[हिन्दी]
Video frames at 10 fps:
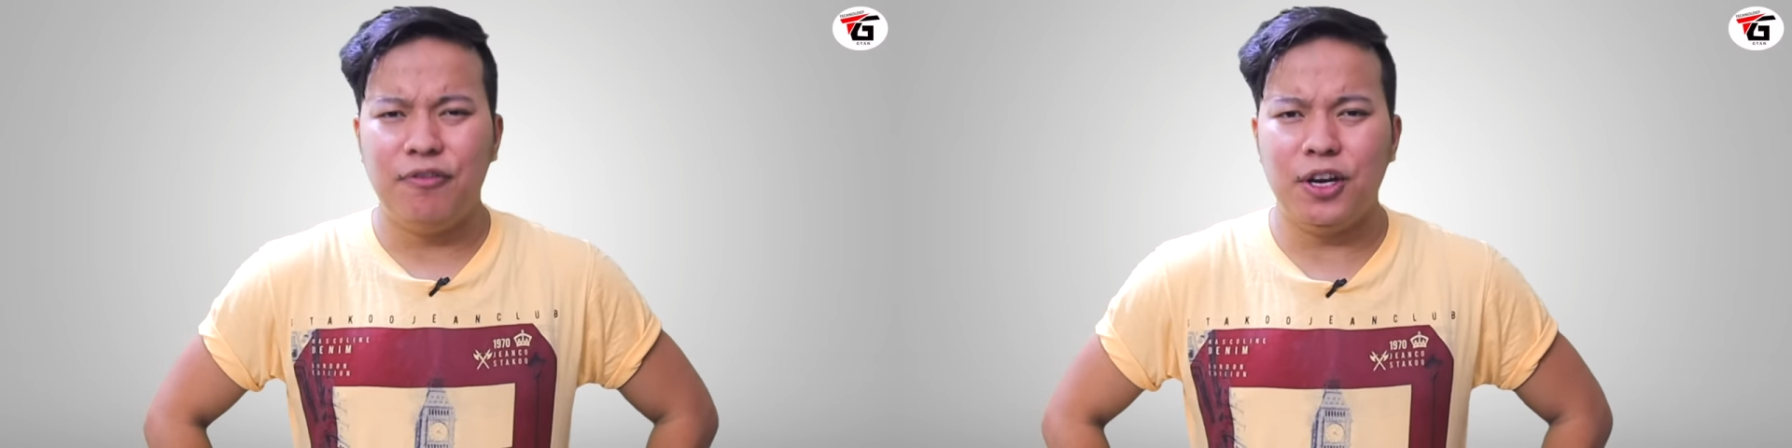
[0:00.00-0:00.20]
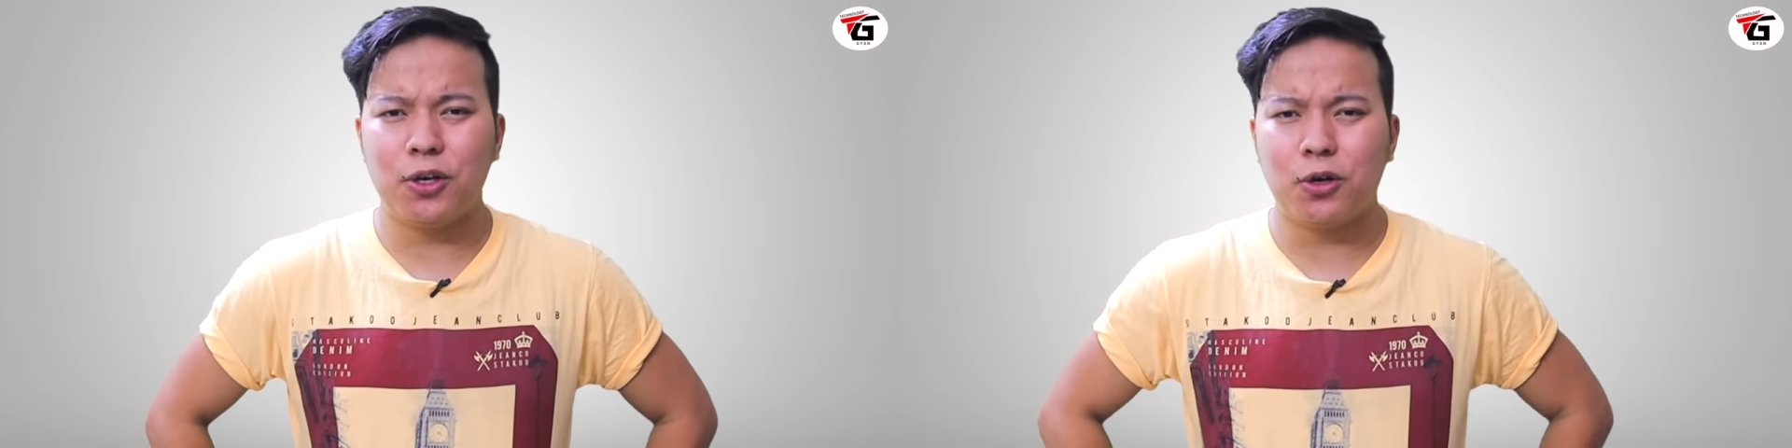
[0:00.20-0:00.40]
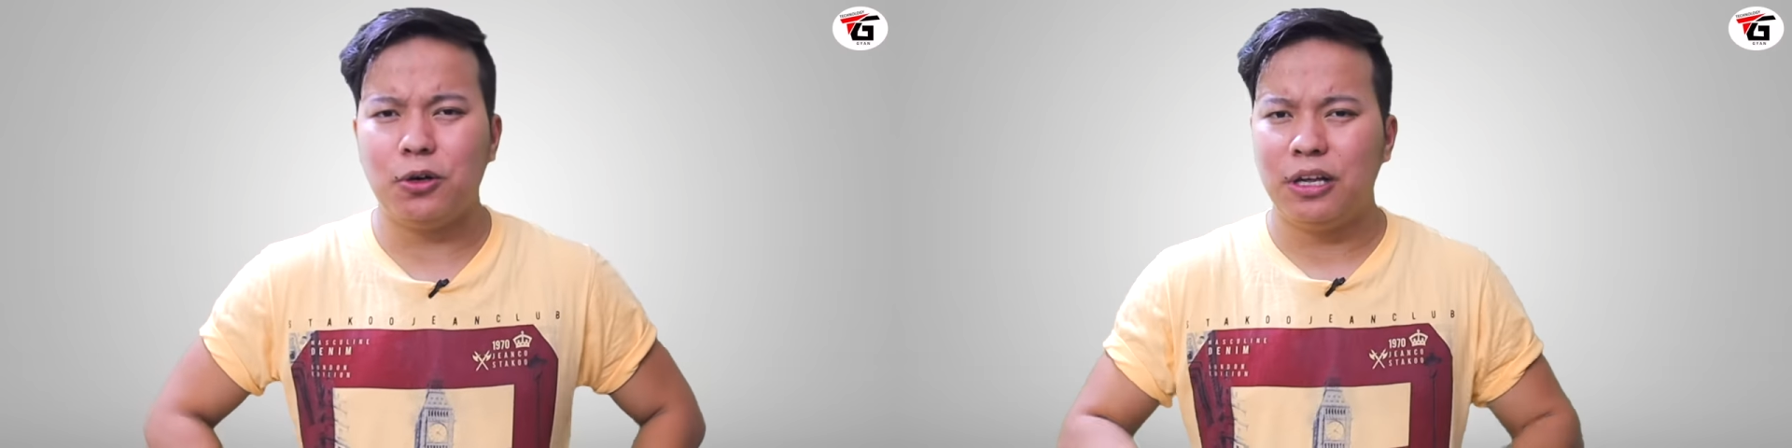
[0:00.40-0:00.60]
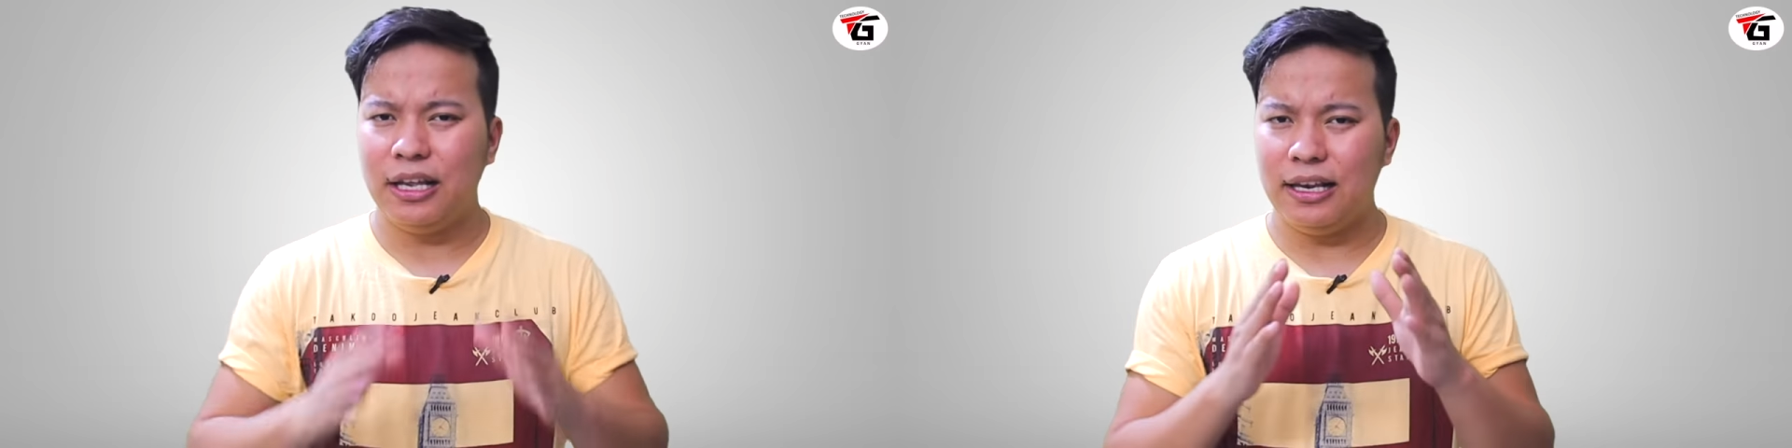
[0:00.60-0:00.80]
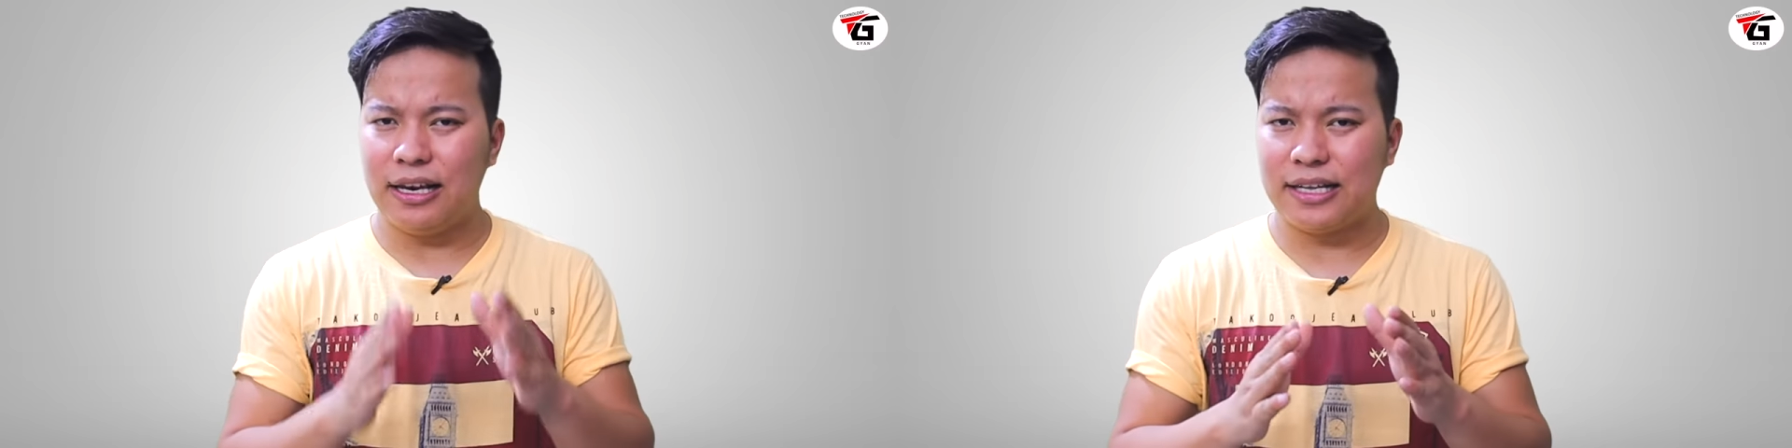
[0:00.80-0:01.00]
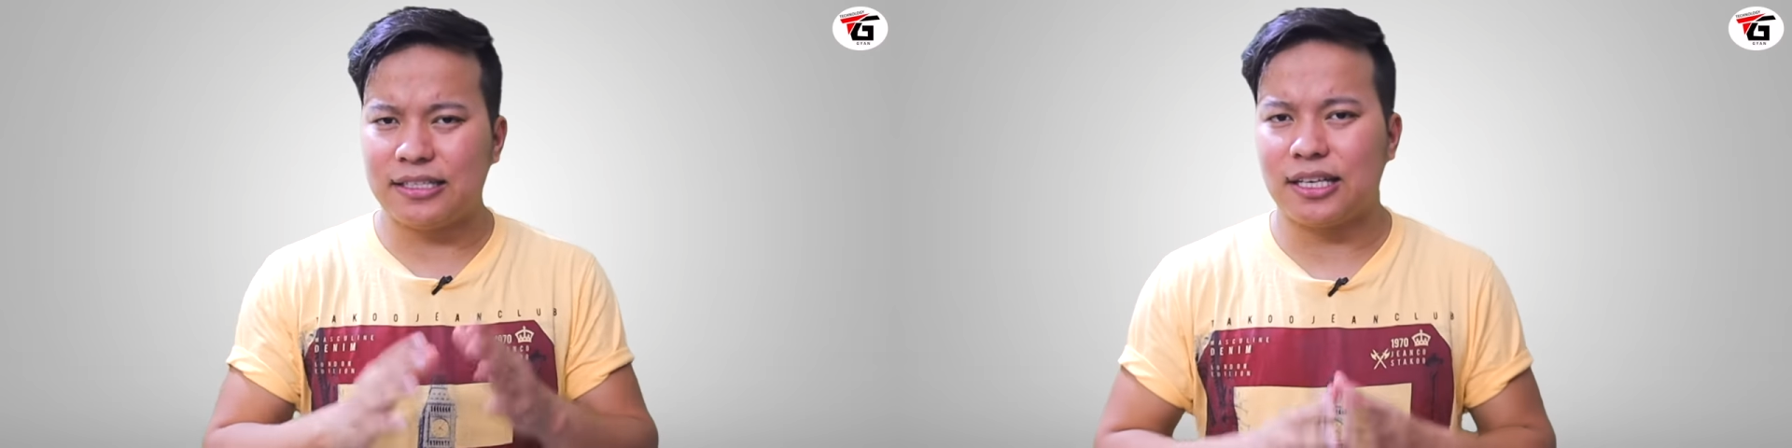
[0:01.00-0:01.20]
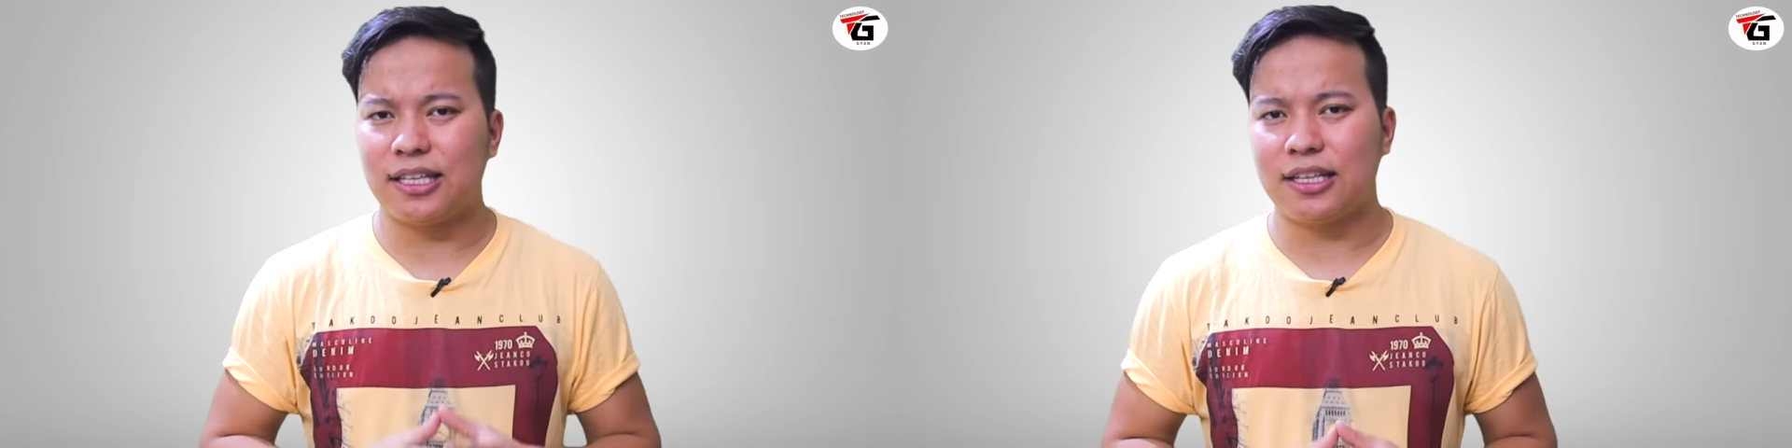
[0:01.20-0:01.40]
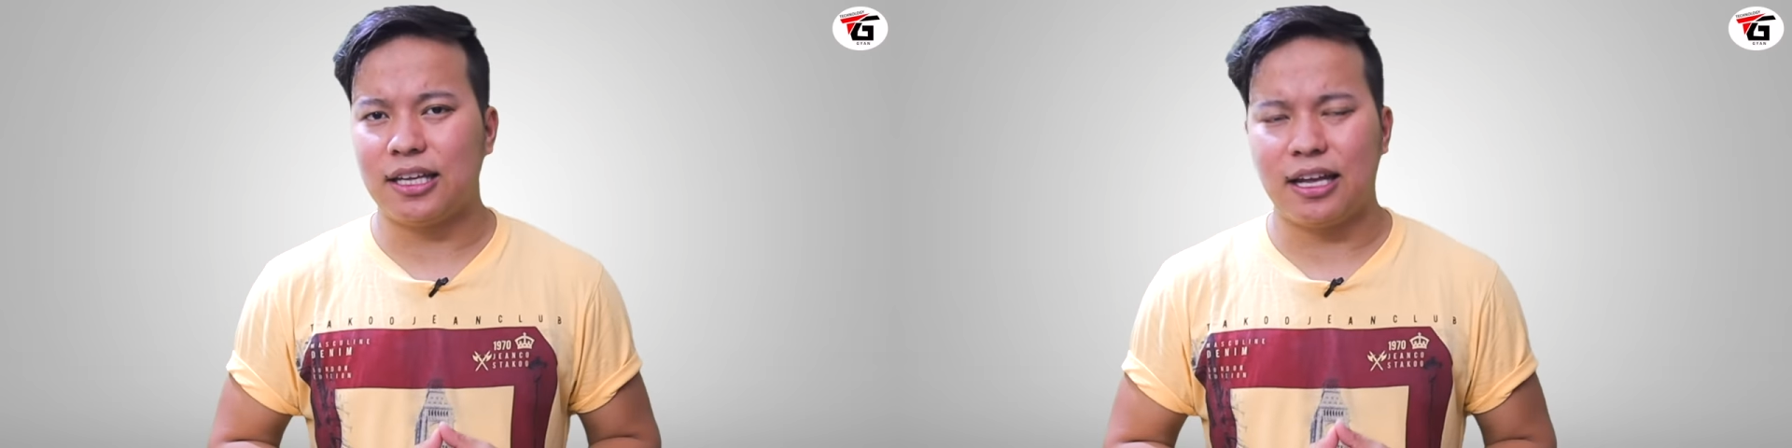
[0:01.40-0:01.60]
वीडियो को लास्ट तक
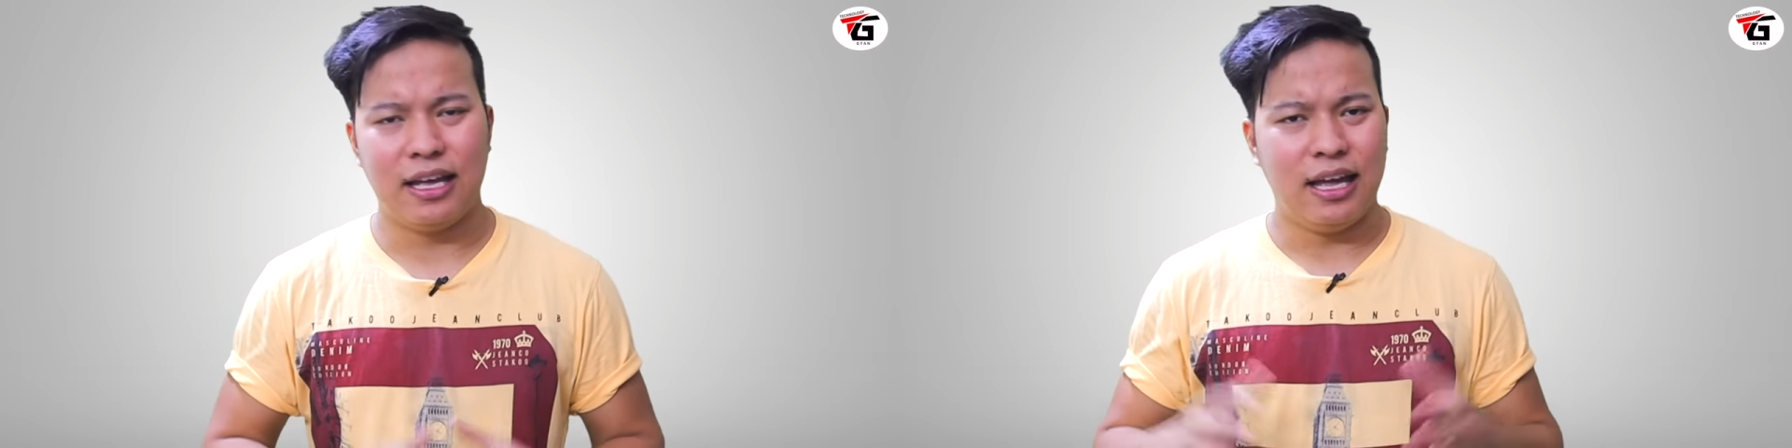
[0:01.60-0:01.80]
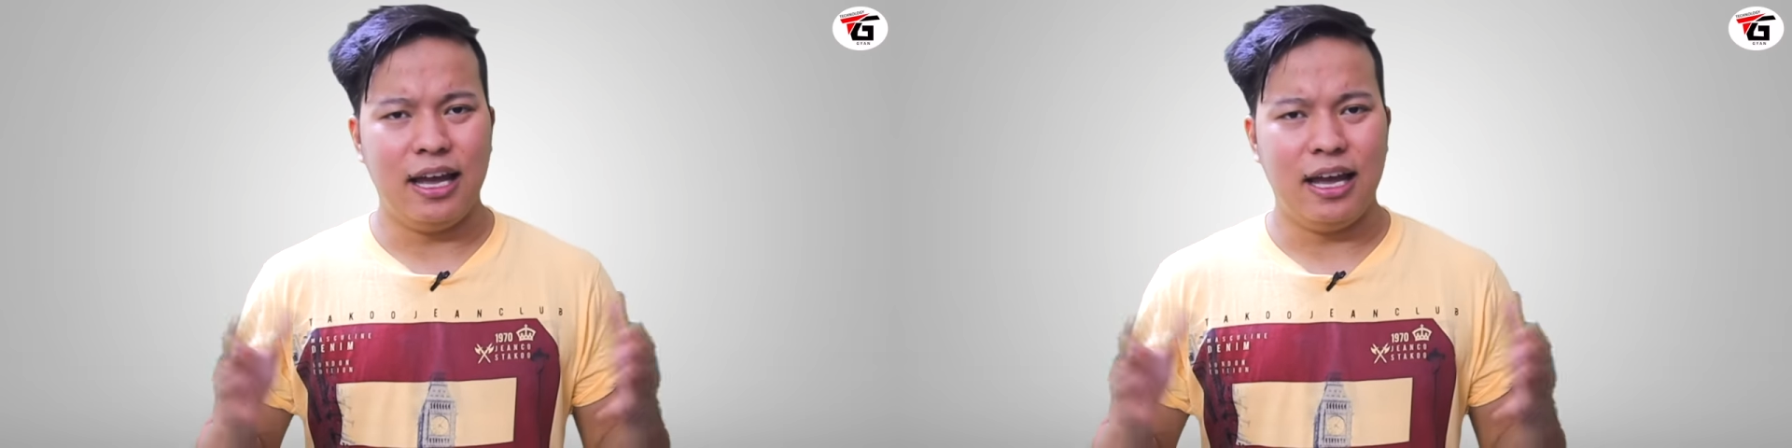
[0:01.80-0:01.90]
देखते रहिए